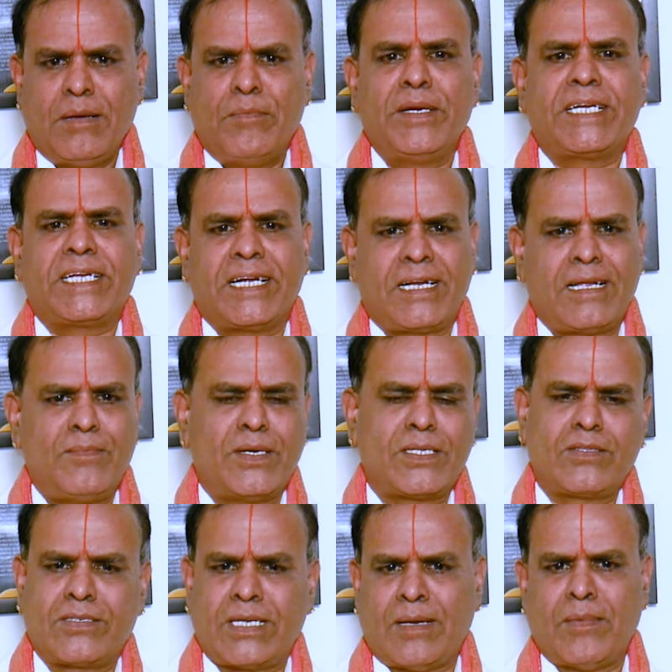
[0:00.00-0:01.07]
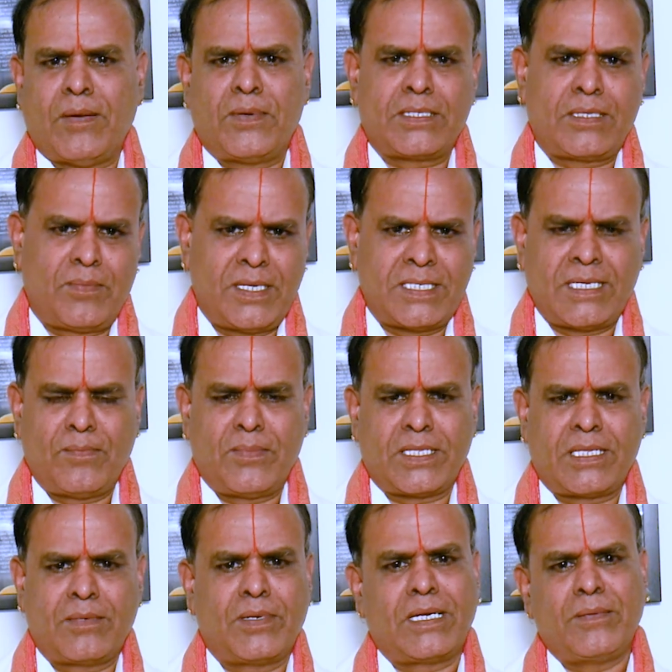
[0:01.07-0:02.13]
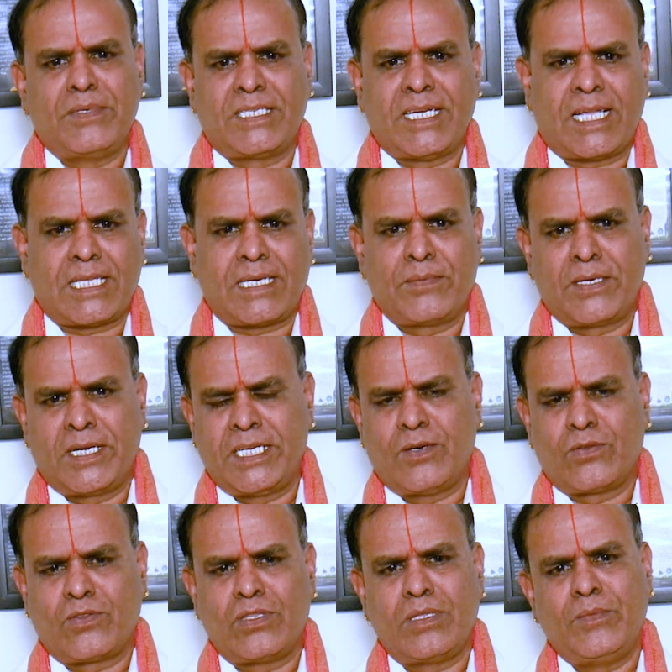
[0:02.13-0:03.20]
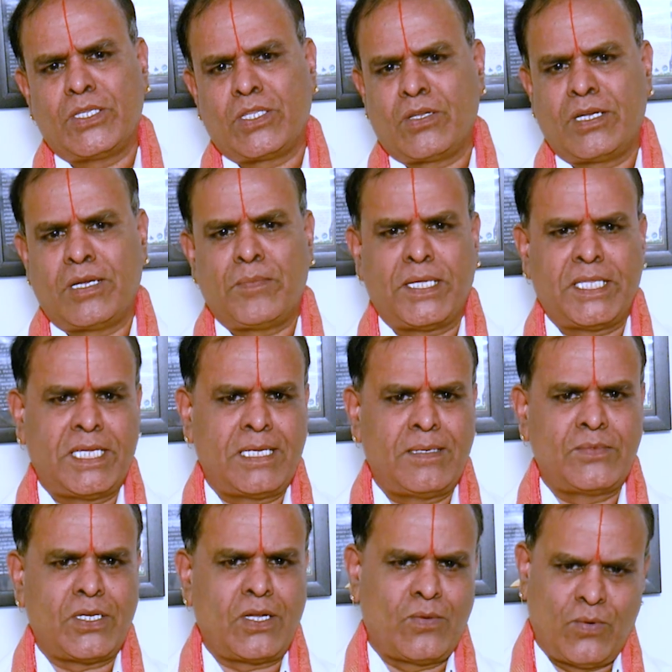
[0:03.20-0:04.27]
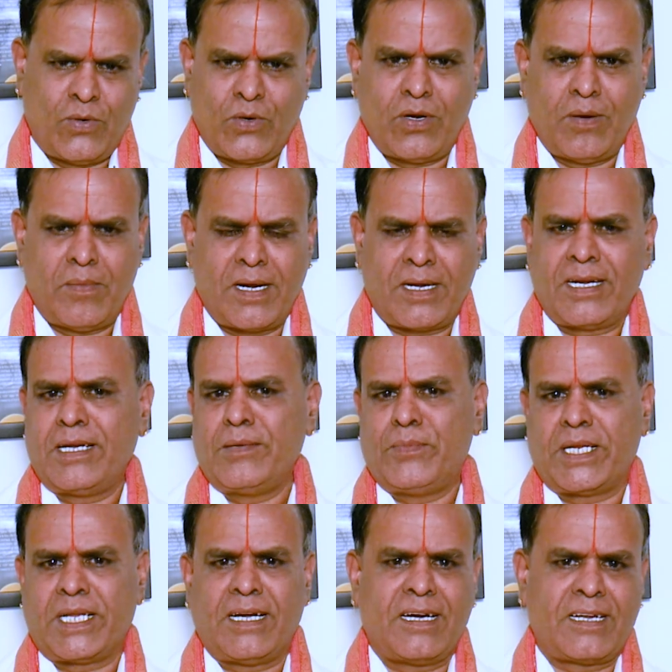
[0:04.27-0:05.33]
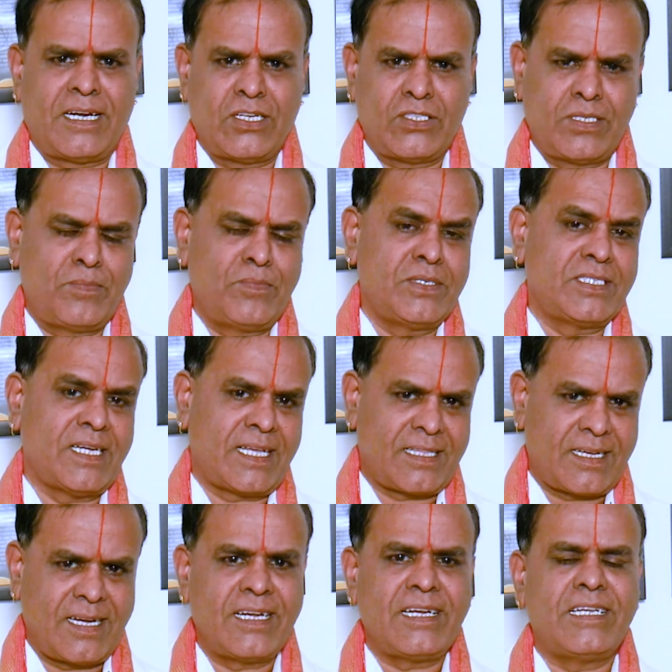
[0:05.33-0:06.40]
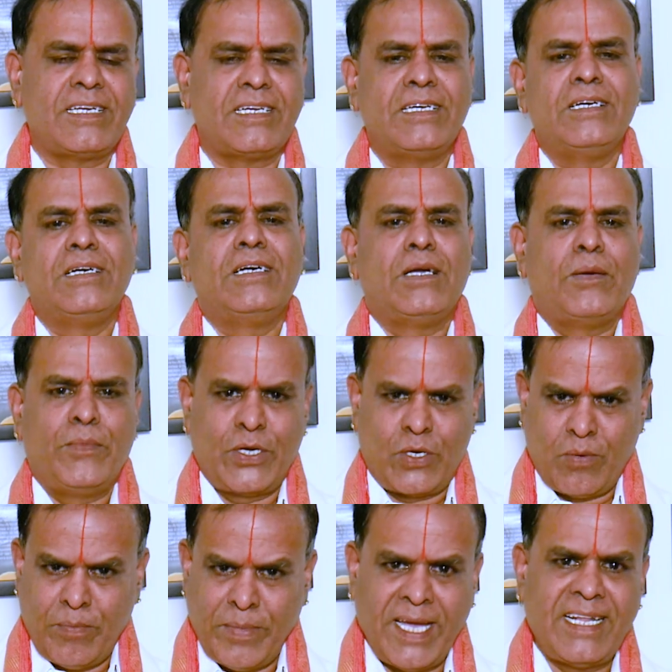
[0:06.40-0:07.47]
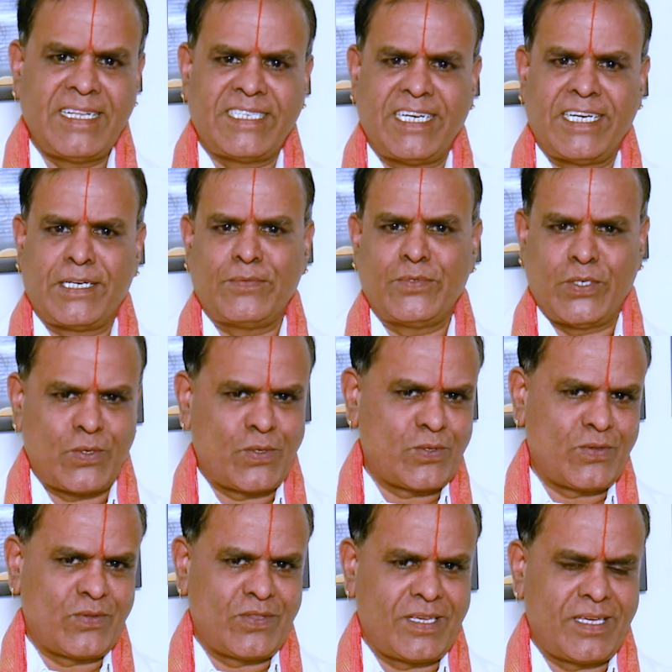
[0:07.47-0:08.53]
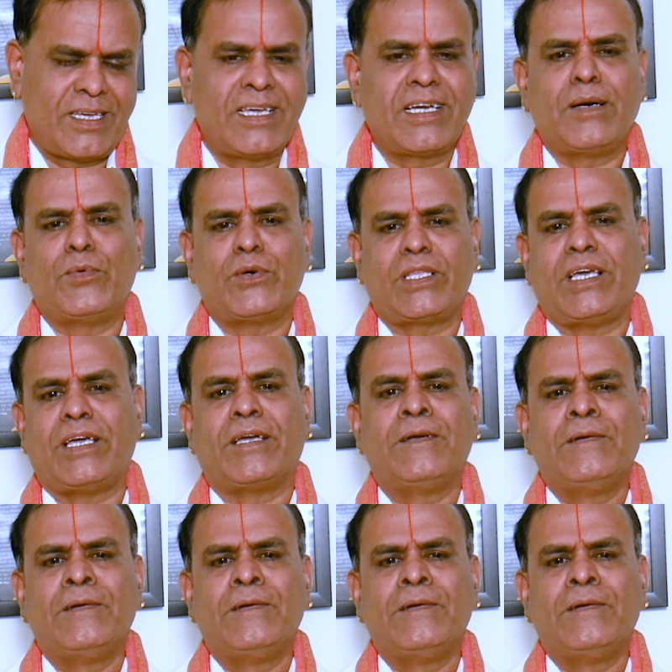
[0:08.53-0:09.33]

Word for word: మీ డేట్ ఆఫ్ బర్త్ టైమ్ ఆఫ్ బర్త్ ప్లేస్ ఆఫ్ బర్త్ని బట్టి మీ జాతకం రెడీ అవుతుంది మీతో నేను పదిహేను నిమిషాలు ఫోన్లో మాట్లాడి పరిహారాలు చెప్పి జాతకాన్ని మీకు మెయిల్ చేయటం జరుగుతుంది ఇకపోతే